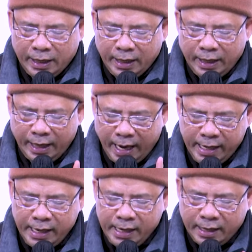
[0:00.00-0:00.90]

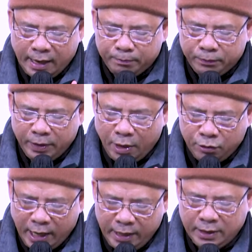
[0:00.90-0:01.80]
Nay gặp
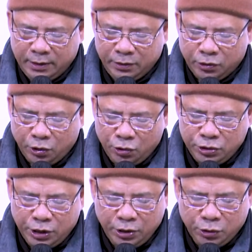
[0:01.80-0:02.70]
nhau đây, tôi
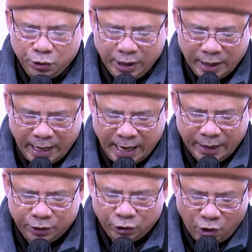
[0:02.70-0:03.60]
xin truyền
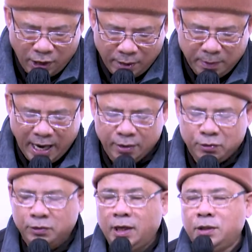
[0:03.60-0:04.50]
lại toàn bạn
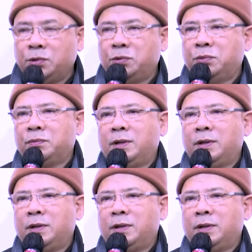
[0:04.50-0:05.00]
của thân chủ.